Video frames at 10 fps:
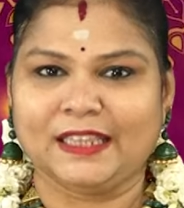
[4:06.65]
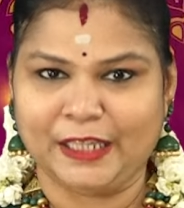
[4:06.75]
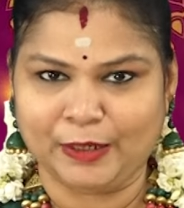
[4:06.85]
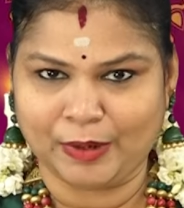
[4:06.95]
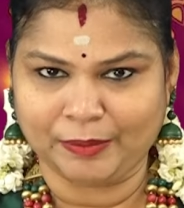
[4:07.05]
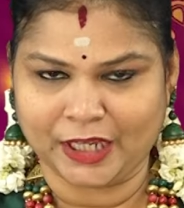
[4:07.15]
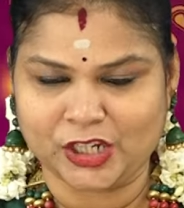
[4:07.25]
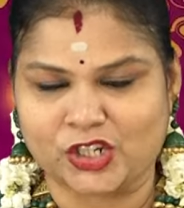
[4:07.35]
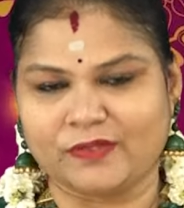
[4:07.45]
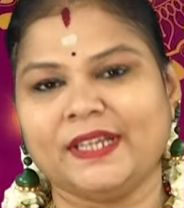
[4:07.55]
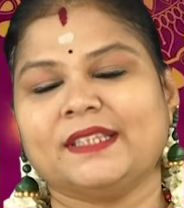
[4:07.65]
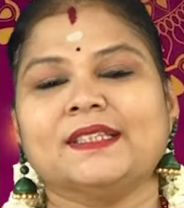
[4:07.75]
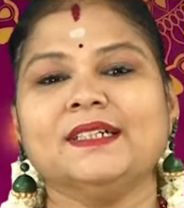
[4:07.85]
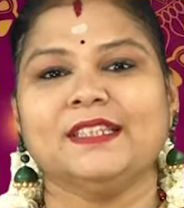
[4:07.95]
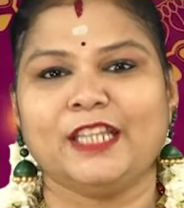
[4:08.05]
தீபம் ஏற்றி
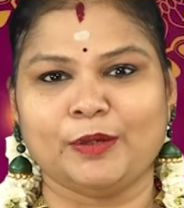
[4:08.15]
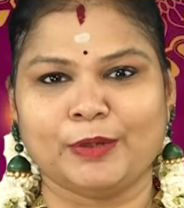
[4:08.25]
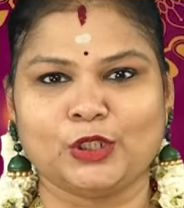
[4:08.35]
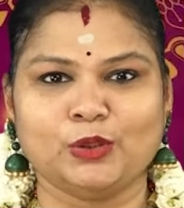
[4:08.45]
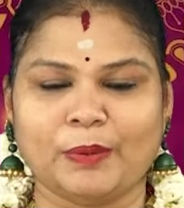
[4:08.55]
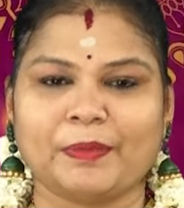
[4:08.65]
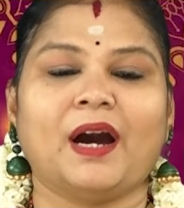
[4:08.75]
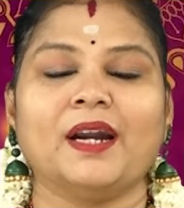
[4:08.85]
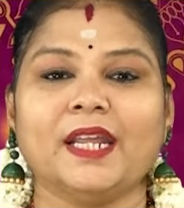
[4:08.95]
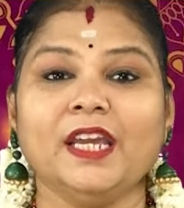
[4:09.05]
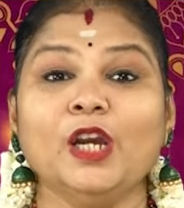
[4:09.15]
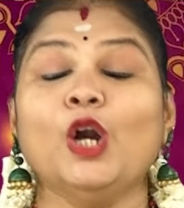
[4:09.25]
வைத்து தீபதூபம் காட்டி